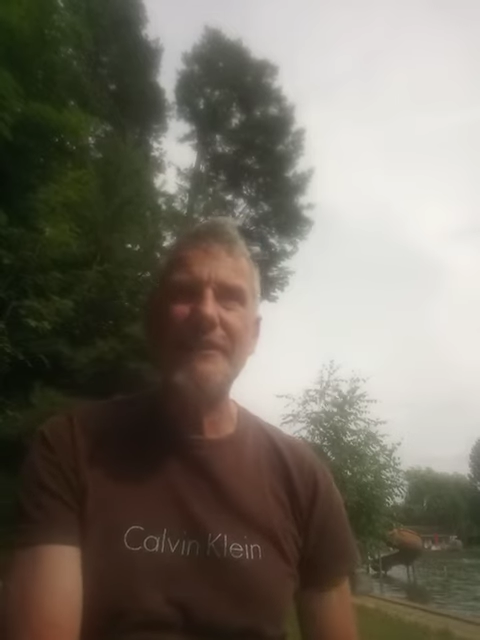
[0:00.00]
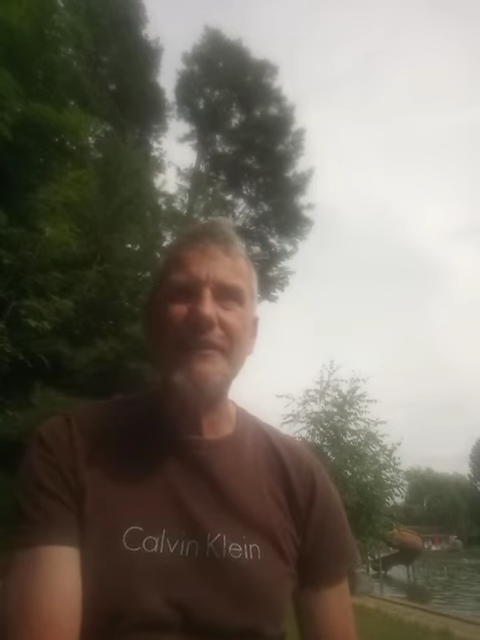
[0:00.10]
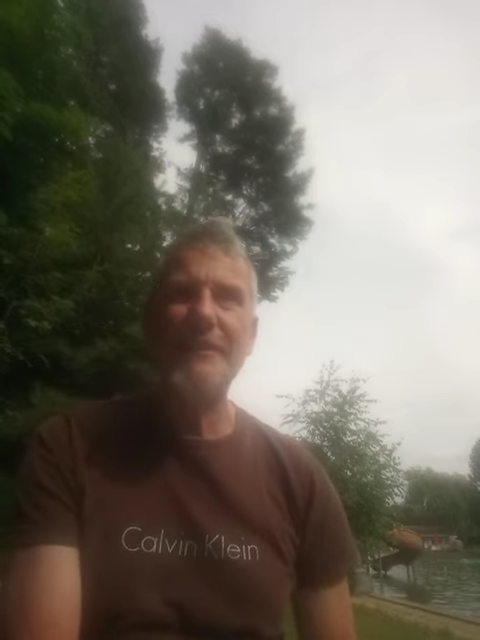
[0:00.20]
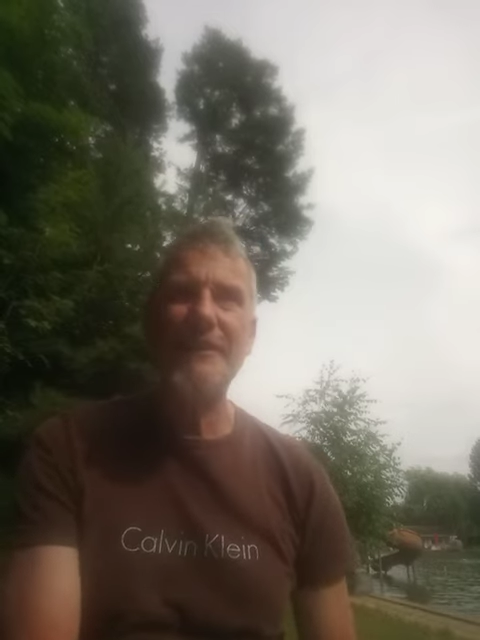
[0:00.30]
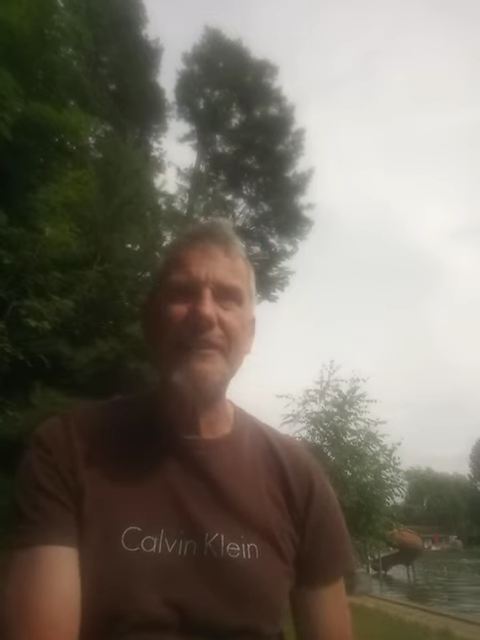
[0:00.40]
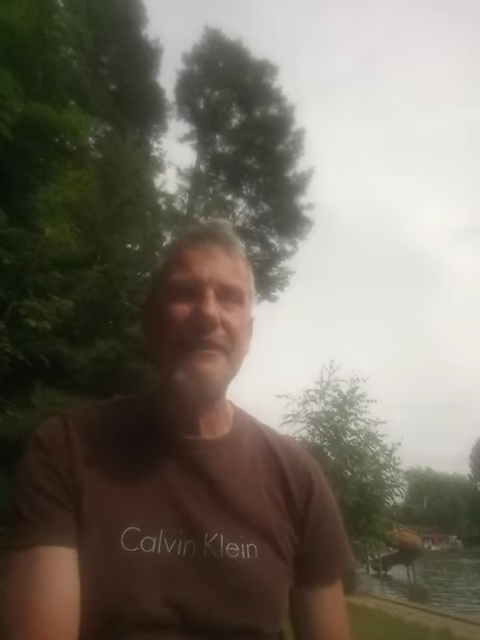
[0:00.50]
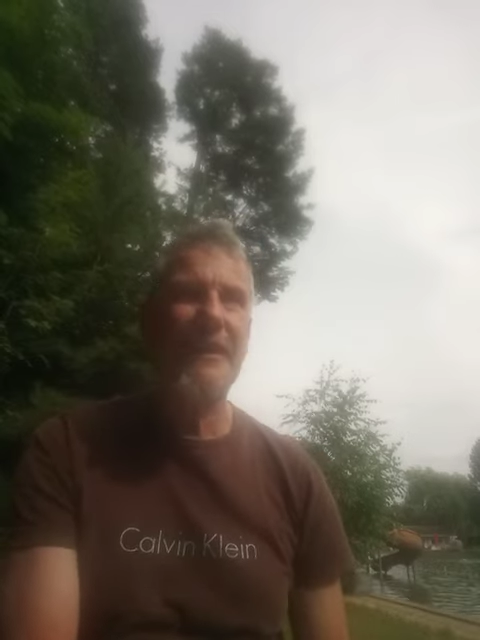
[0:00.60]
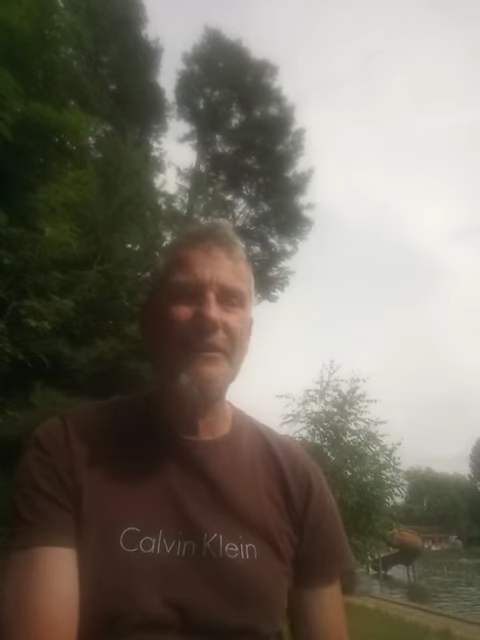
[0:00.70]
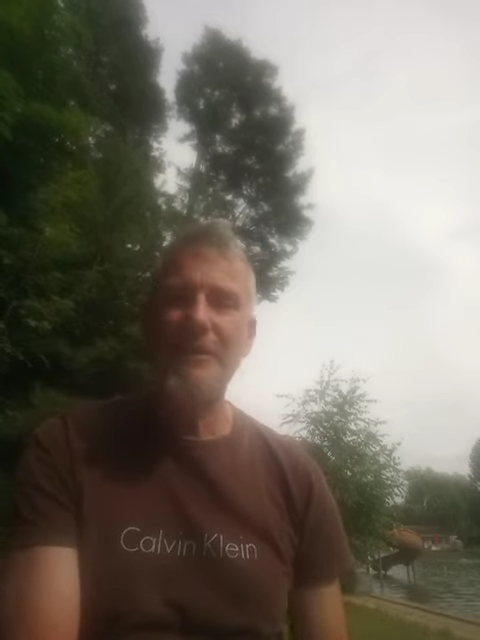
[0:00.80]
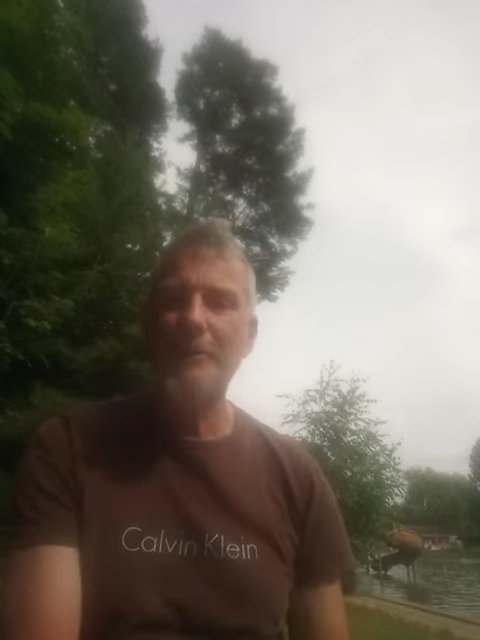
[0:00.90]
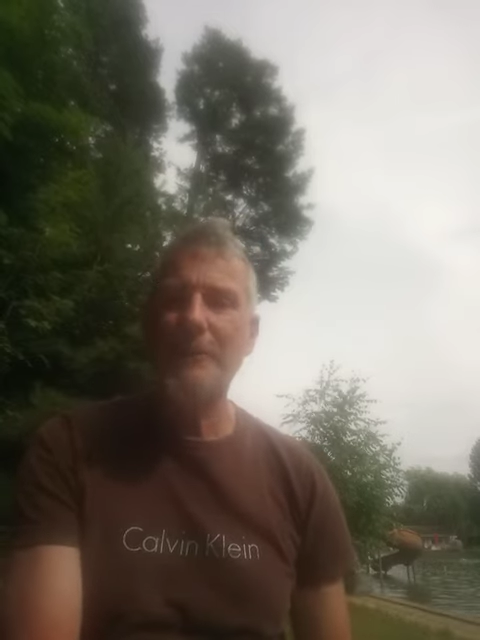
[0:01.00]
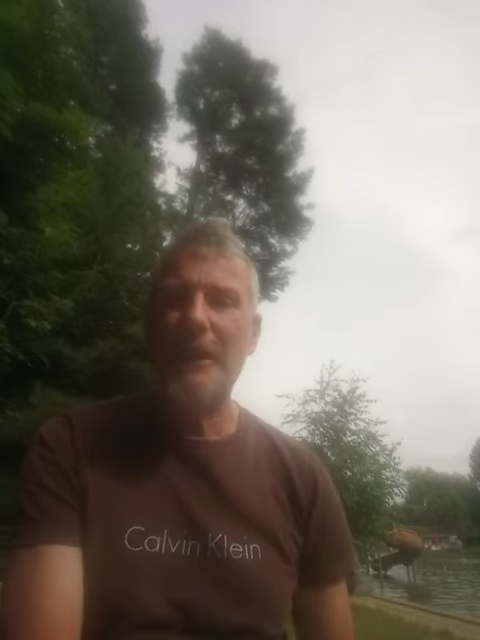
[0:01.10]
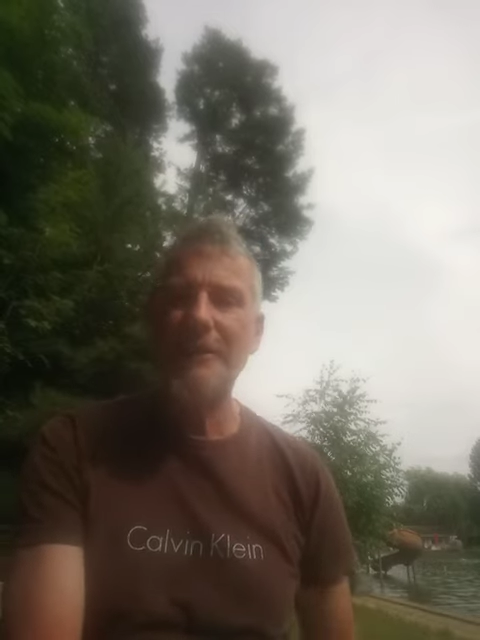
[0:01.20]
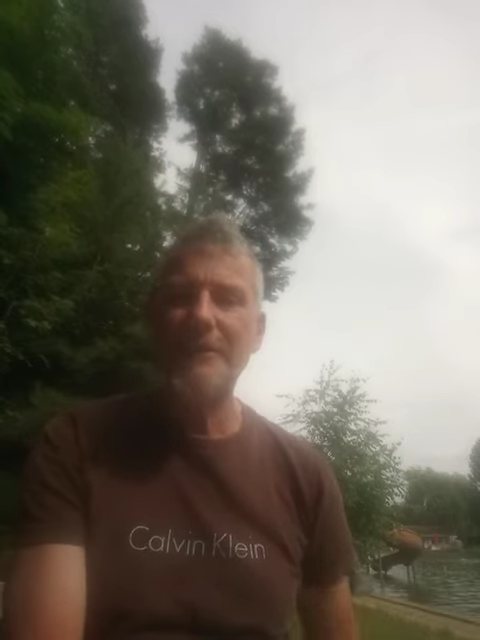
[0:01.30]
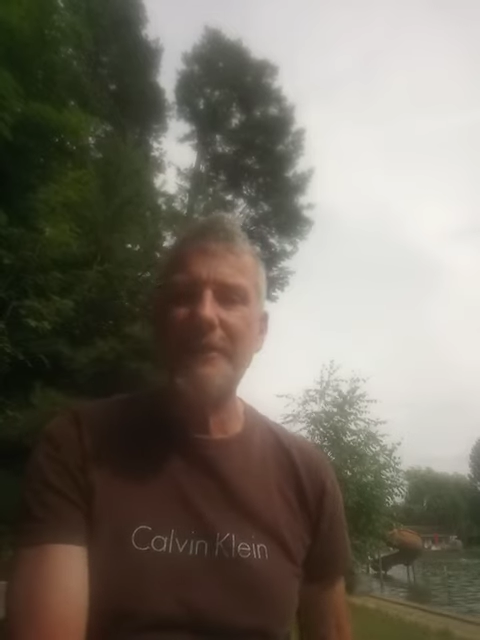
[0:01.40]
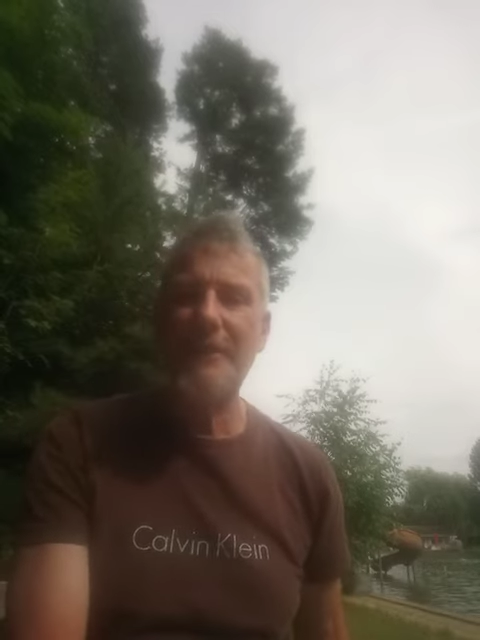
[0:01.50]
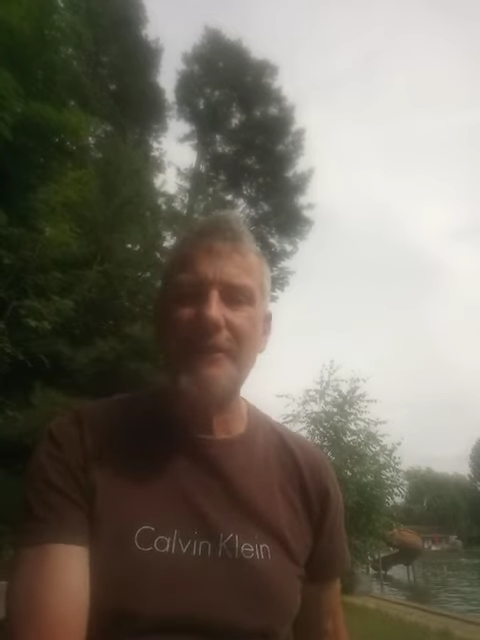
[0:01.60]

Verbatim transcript: Ich hatte dann im Nachhinein